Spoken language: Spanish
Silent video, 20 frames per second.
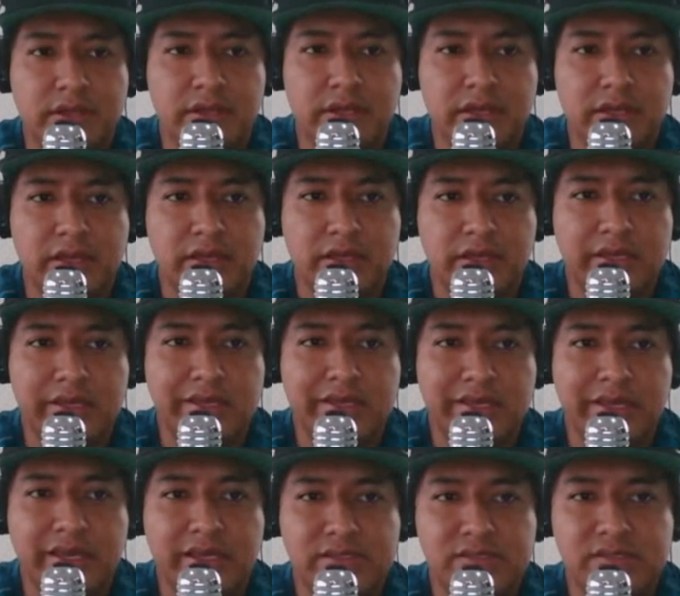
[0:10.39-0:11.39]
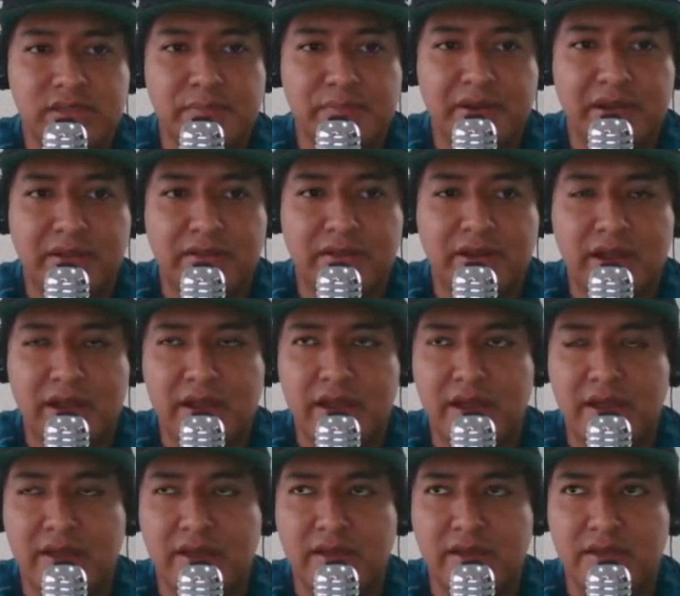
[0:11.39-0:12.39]
y, es una
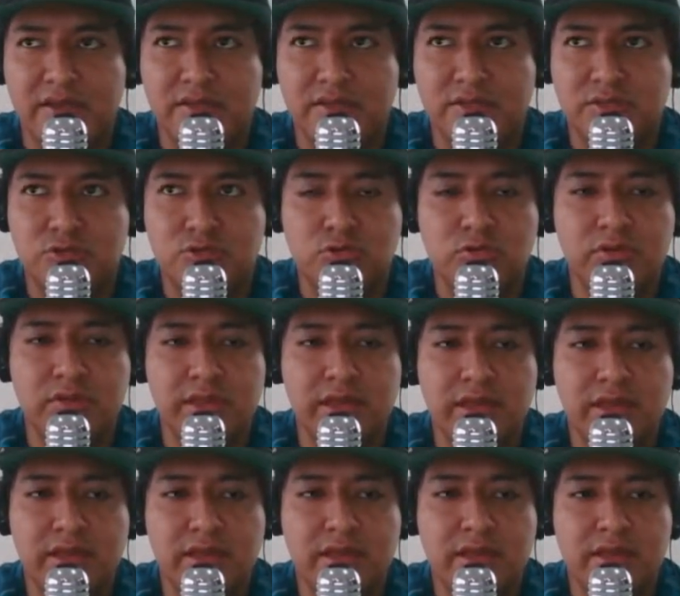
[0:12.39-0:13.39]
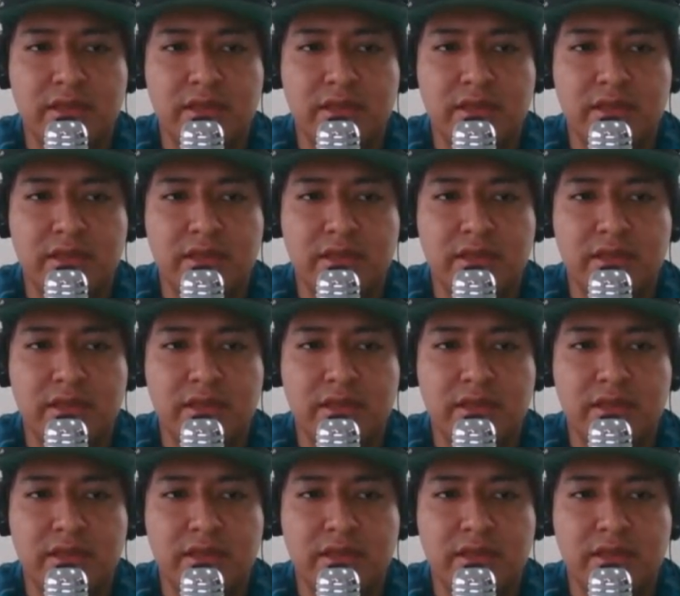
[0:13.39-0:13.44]
peleadora zurda,